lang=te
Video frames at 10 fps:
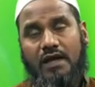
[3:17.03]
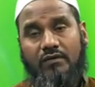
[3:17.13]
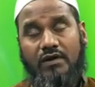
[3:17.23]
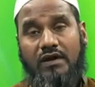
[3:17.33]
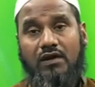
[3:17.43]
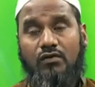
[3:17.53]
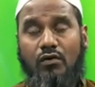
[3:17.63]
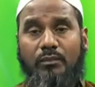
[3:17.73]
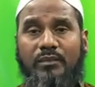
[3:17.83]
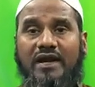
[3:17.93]
నా వల్ల
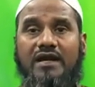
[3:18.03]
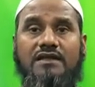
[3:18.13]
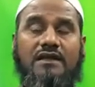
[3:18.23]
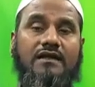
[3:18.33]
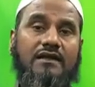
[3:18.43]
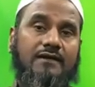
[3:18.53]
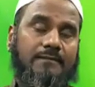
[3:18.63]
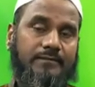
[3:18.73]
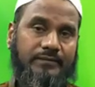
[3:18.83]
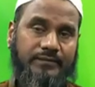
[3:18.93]
గోప్యంగా జరిగిన
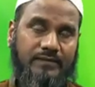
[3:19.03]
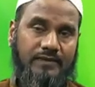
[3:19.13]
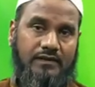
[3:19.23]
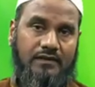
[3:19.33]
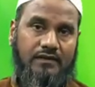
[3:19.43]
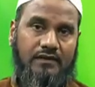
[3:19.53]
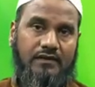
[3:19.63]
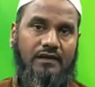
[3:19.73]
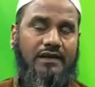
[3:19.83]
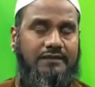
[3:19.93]

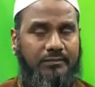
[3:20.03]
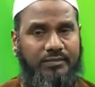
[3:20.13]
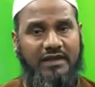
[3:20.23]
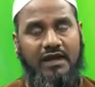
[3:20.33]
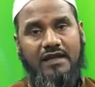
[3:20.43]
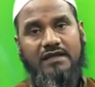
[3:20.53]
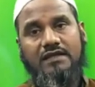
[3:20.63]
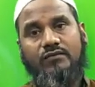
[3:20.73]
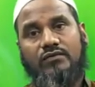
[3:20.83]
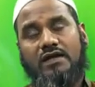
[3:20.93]
ఏ
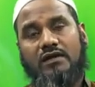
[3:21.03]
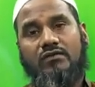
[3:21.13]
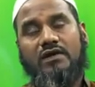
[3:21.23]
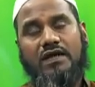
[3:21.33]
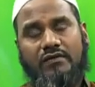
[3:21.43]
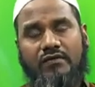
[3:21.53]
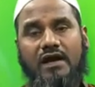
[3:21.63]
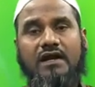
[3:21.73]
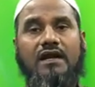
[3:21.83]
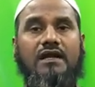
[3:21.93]
తప్పిదాలైతే ఉన్నాయో ఈ
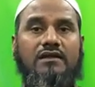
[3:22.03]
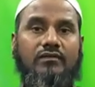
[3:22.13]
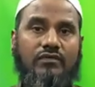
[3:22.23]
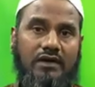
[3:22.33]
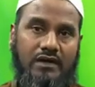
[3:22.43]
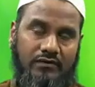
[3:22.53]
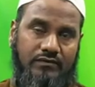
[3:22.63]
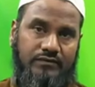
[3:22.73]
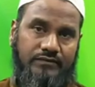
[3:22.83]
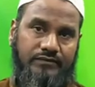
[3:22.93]
నిర్వాకాలైతే ఉన్నాయో